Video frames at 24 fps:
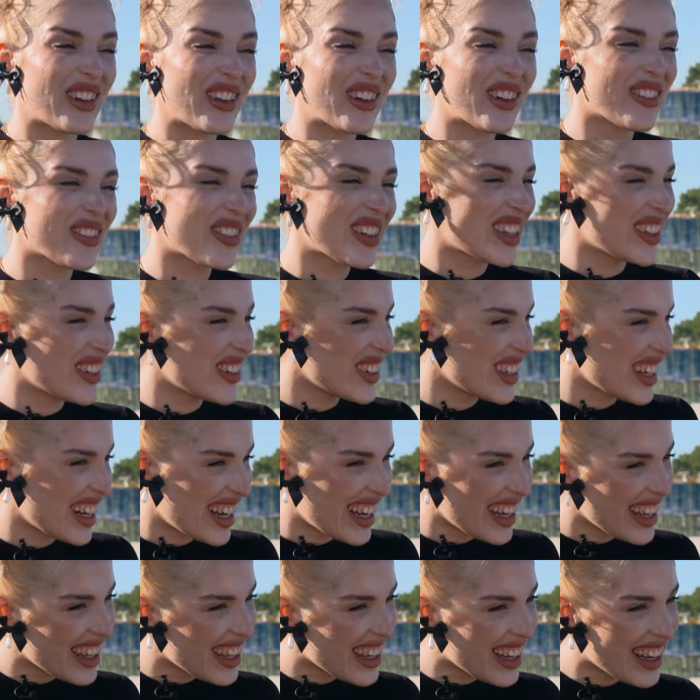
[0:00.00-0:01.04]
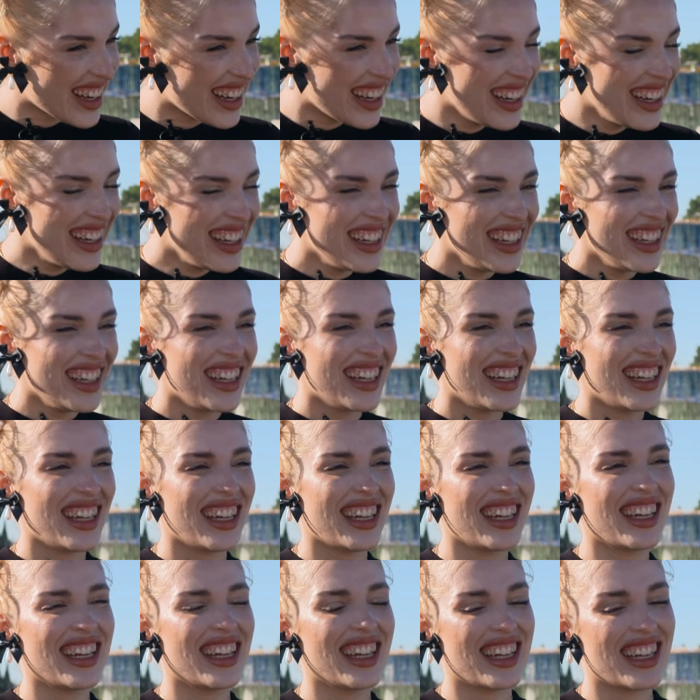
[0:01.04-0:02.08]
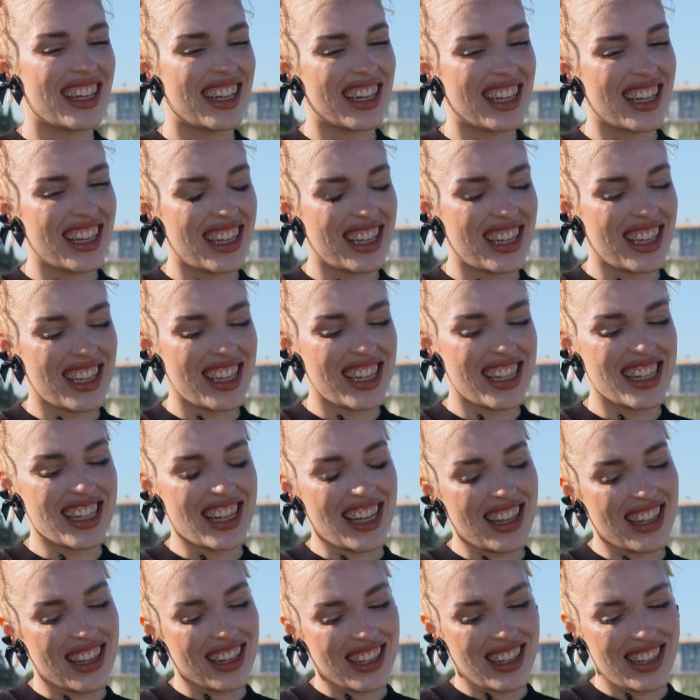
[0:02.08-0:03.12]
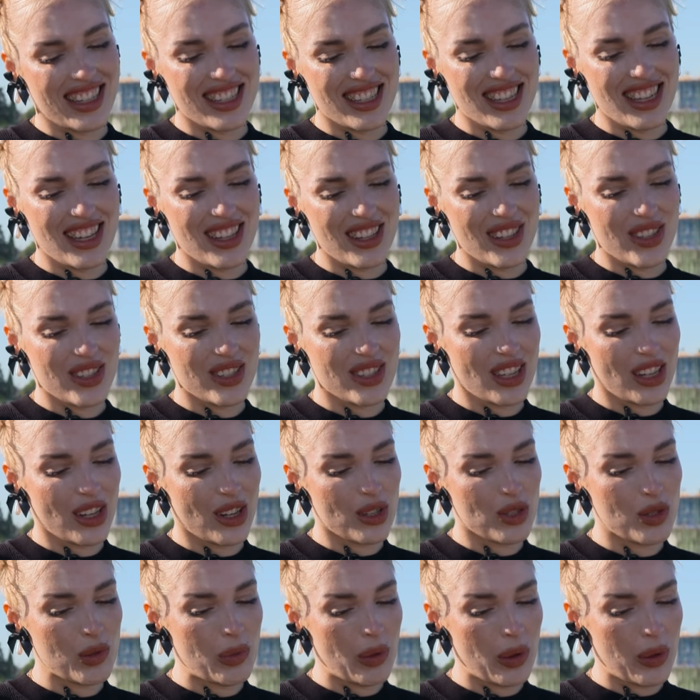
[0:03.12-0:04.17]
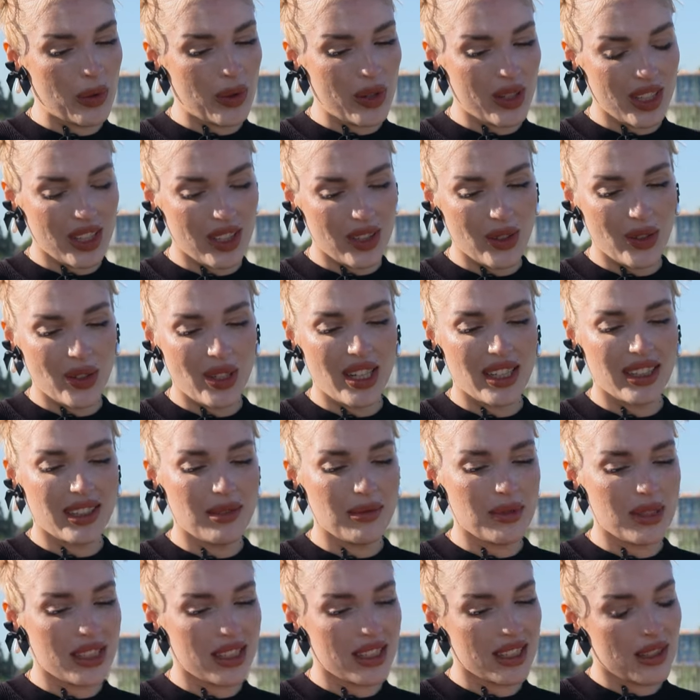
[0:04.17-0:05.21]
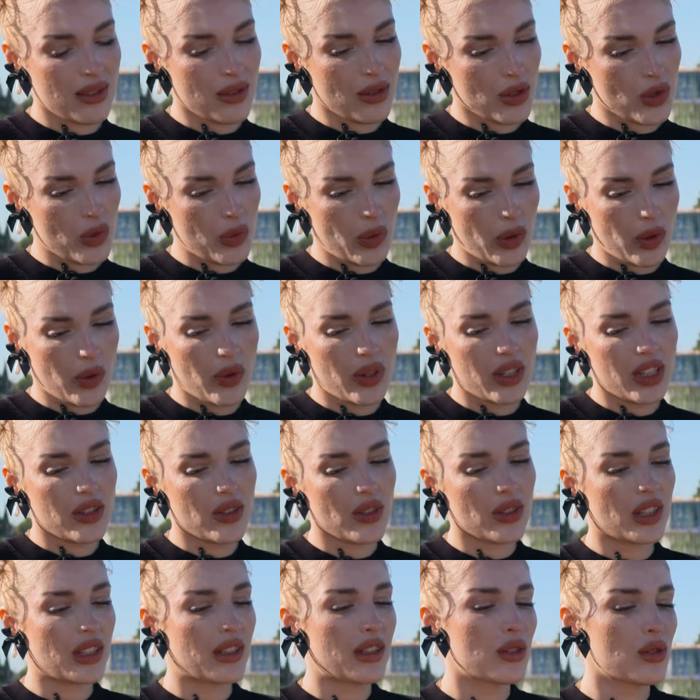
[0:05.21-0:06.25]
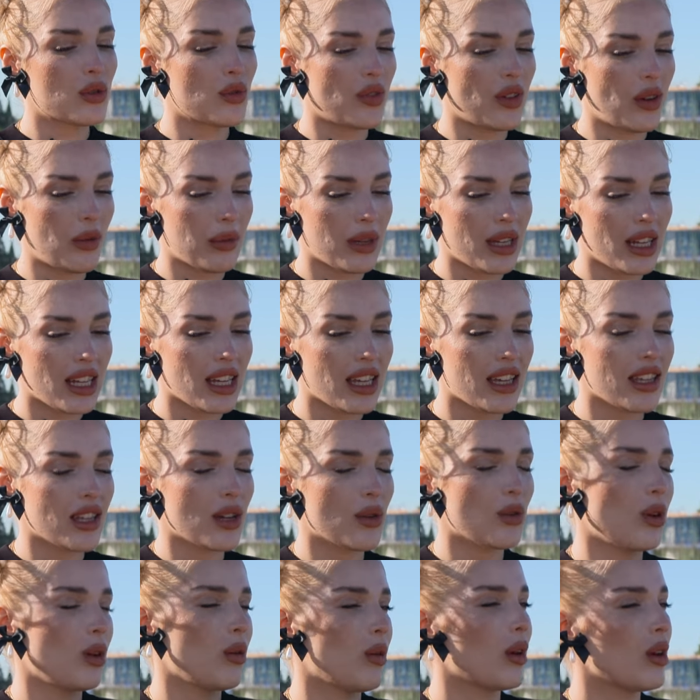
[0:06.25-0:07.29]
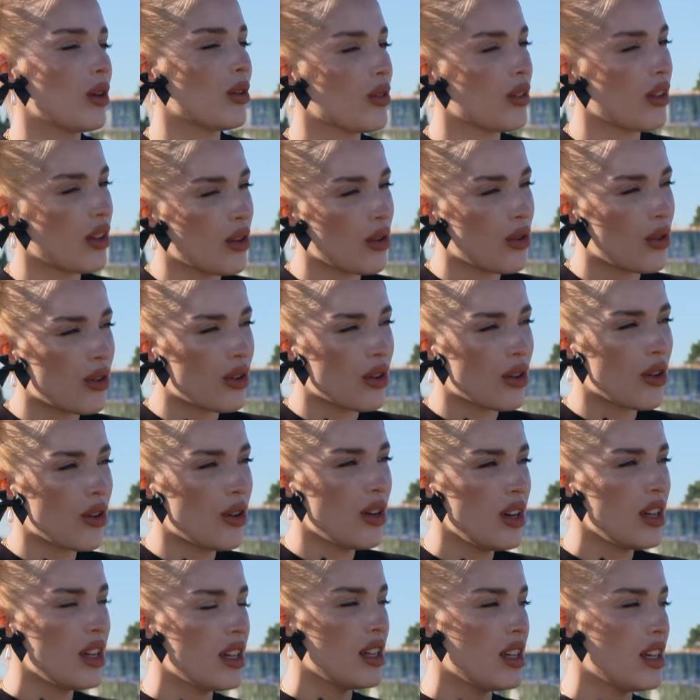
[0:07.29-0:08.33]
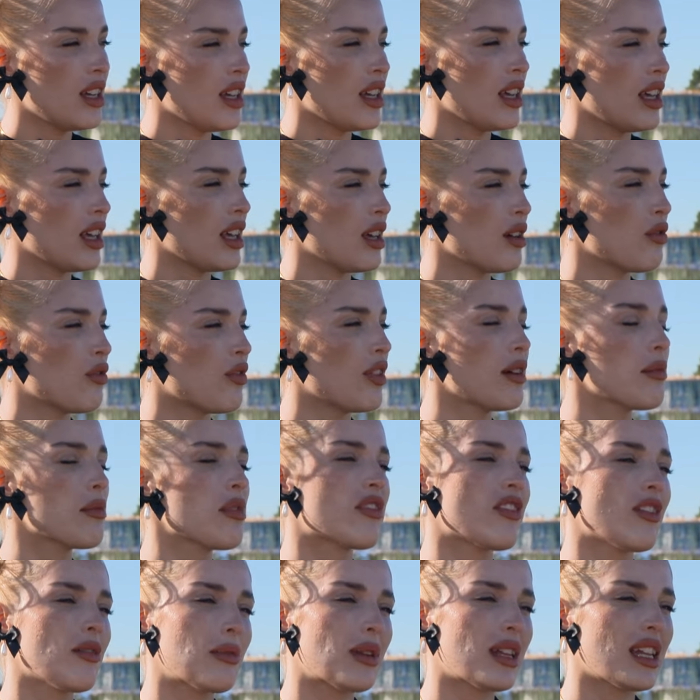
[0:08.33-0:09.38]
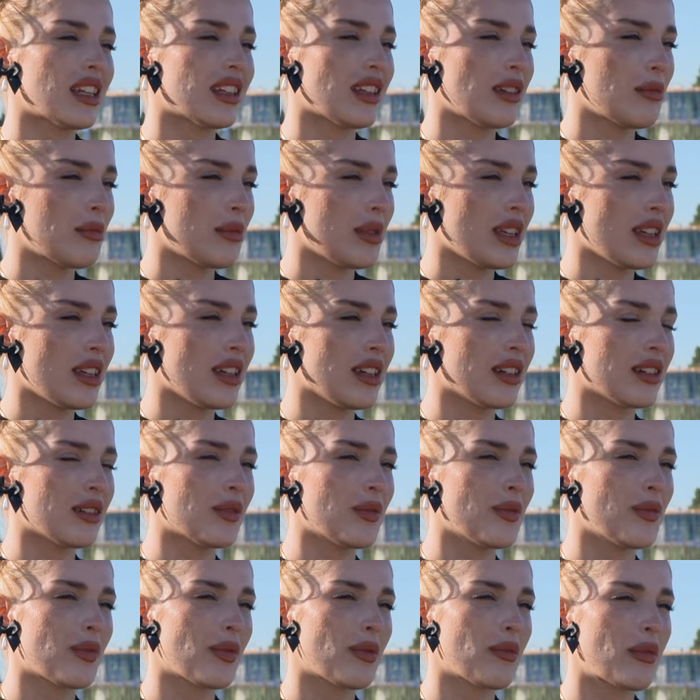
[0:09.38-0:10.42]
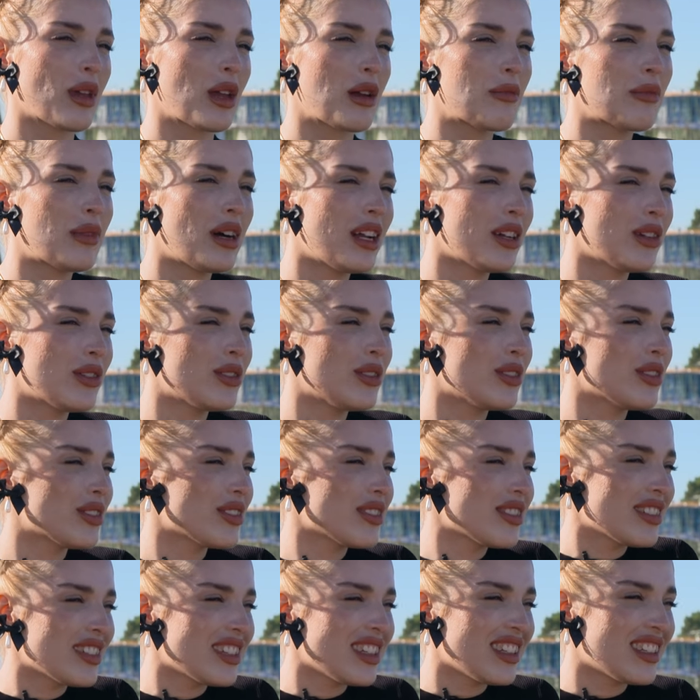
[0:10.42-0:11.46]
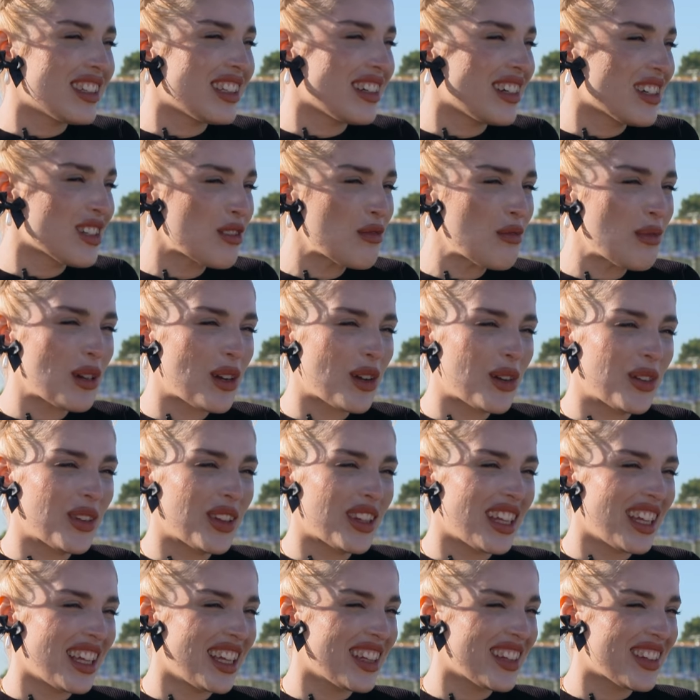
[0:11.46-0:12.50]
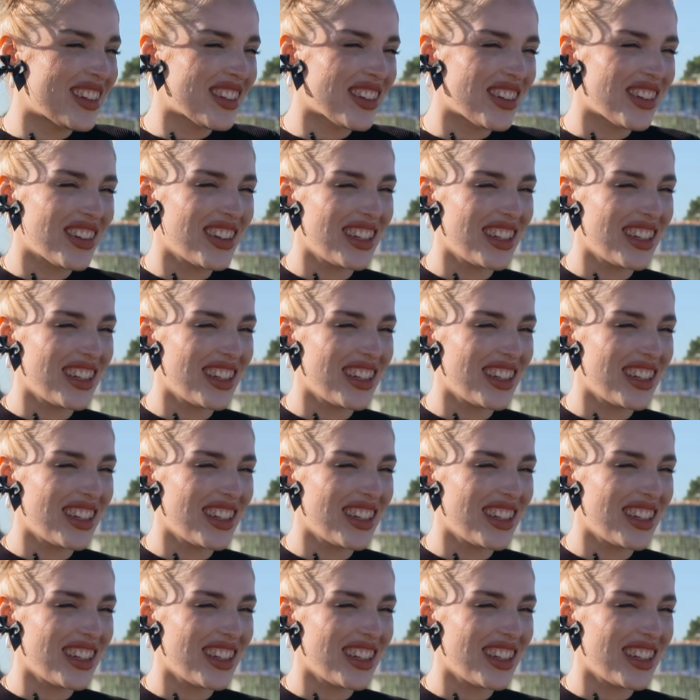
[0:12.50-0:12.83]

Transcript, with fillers: he dormido nada. Eh, y nada, gracias a Dios salió súper bonito, él también recibió súper bonito, estaba su familia, llevó el balón de oro, eh, fue mi familia también, mi hermano estaba súper contento.